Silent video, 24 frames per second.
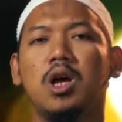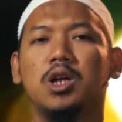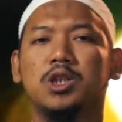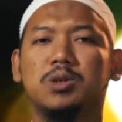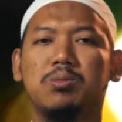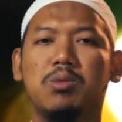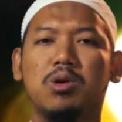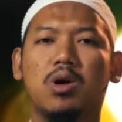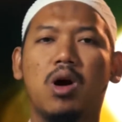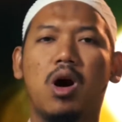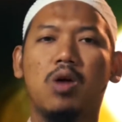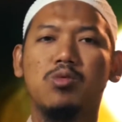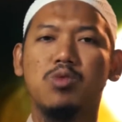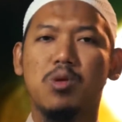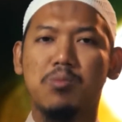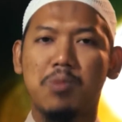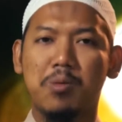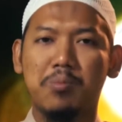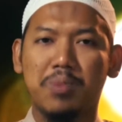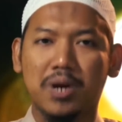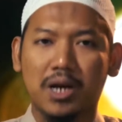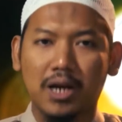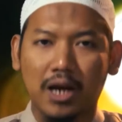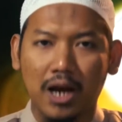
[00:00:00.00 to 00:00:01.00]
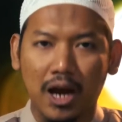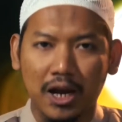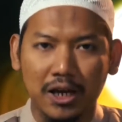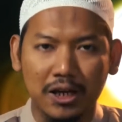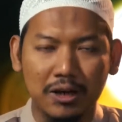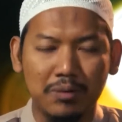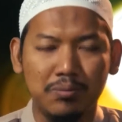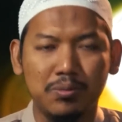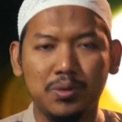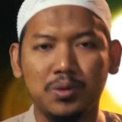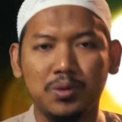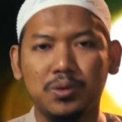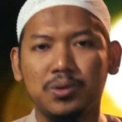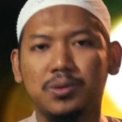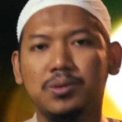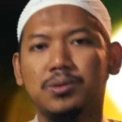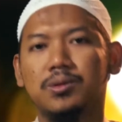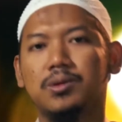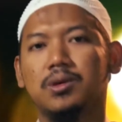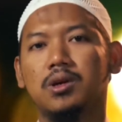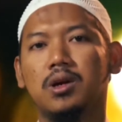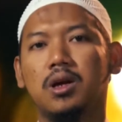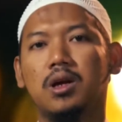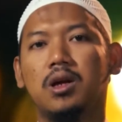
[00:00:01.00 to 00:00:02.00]
semoga Allah memberkahimu
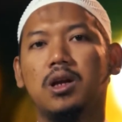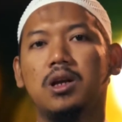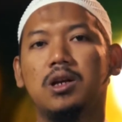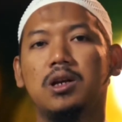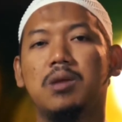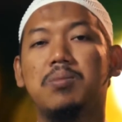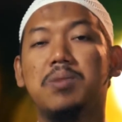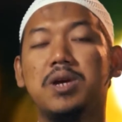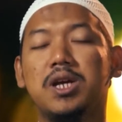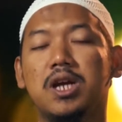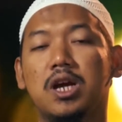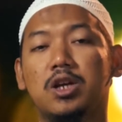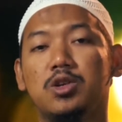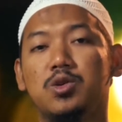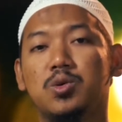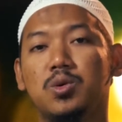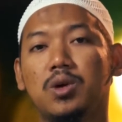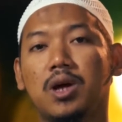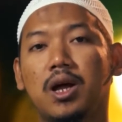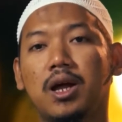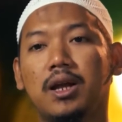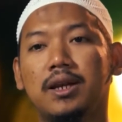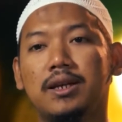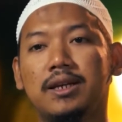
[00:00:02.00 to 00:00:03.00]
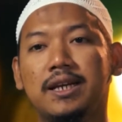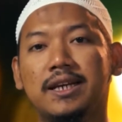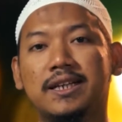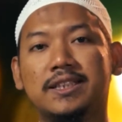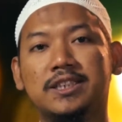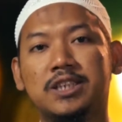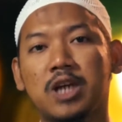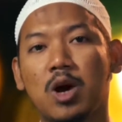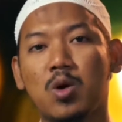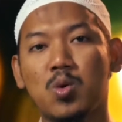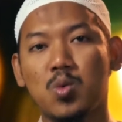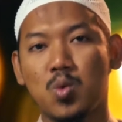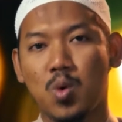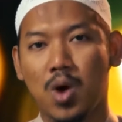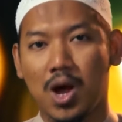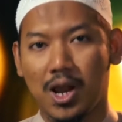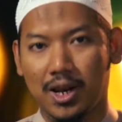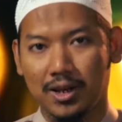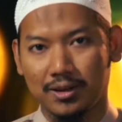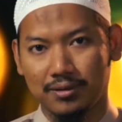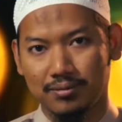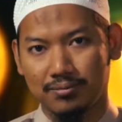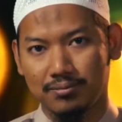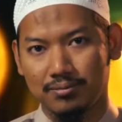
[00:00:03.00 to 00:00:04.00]
demikian juga di kejauhan